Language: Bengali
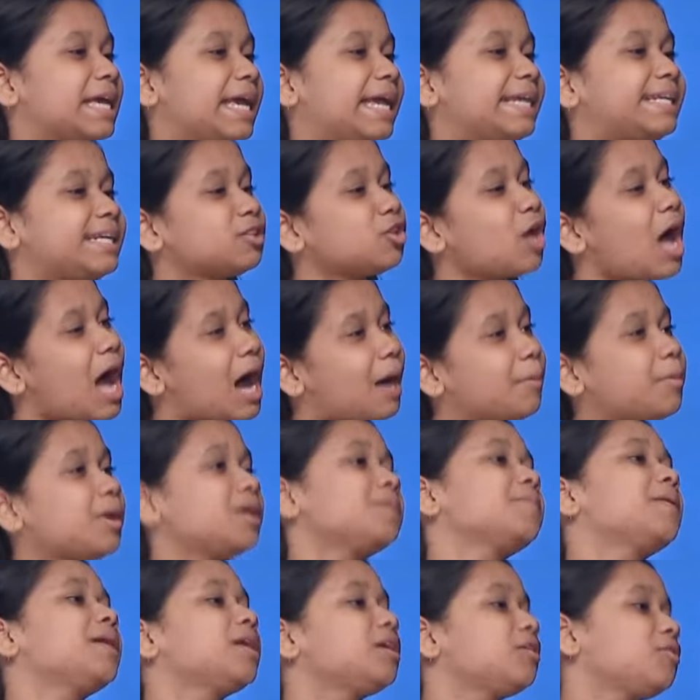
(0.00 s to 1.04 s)
এটা তো আমার
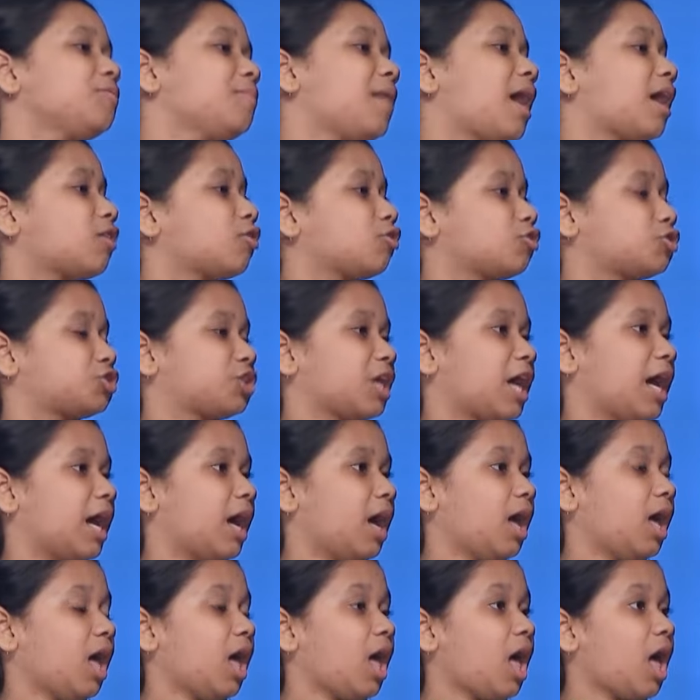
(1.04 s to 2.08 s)
বানানো মাকড়সা
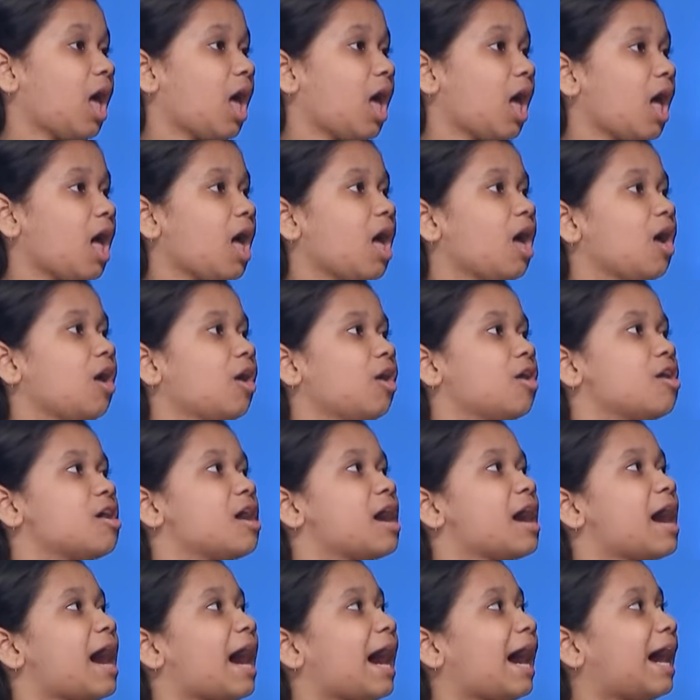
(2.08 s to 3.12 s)

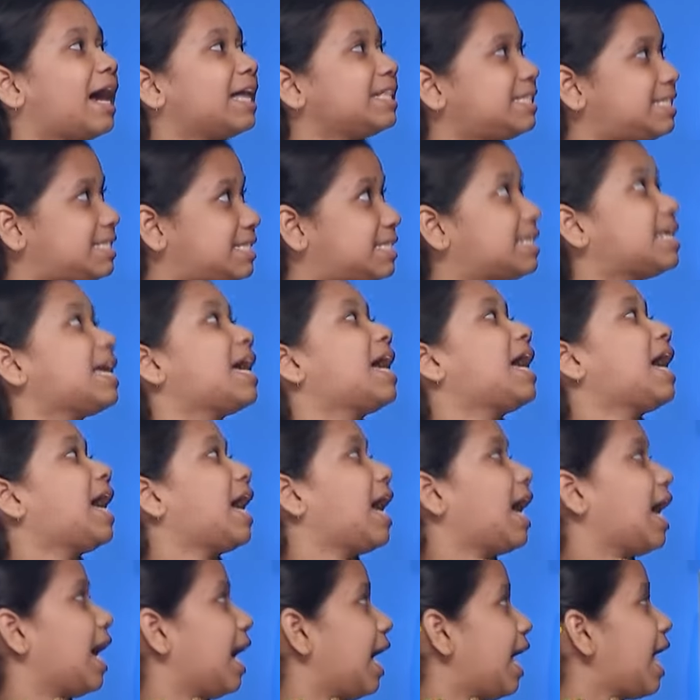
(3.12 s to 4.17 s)
আচ্ছা
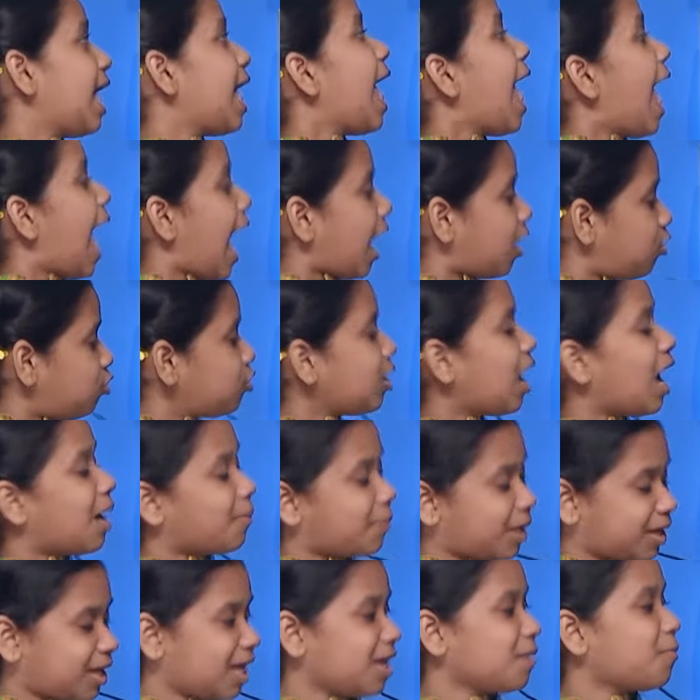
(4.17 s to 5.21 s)
এখন
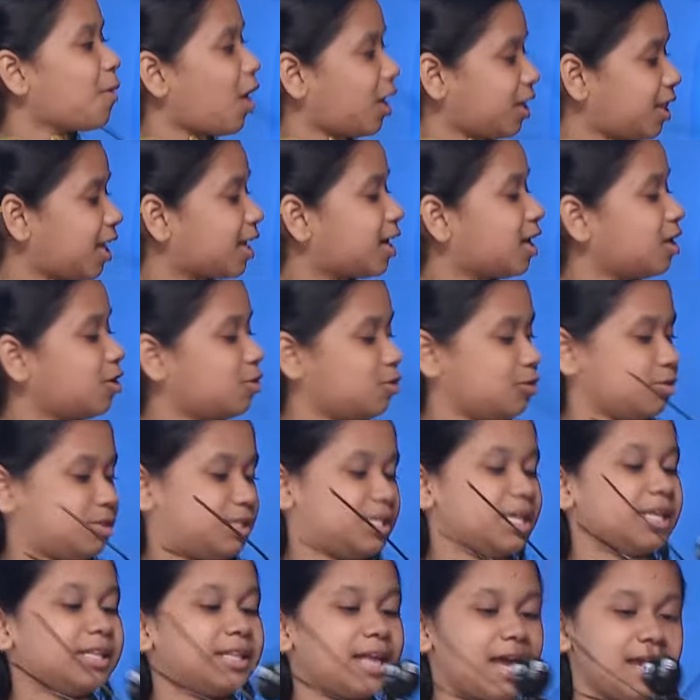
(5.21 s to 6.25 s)
আমাকেই ভয় দেখানো
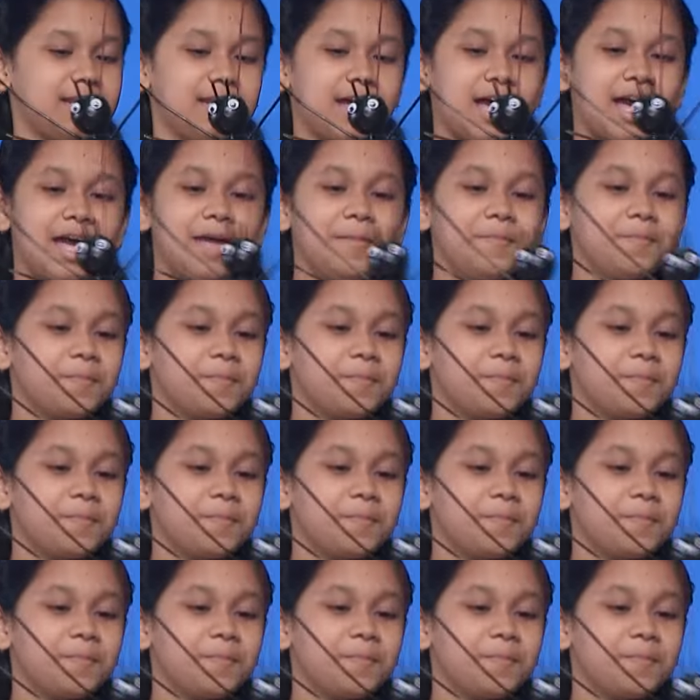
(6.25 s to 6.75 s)
হচ্ছে তাই না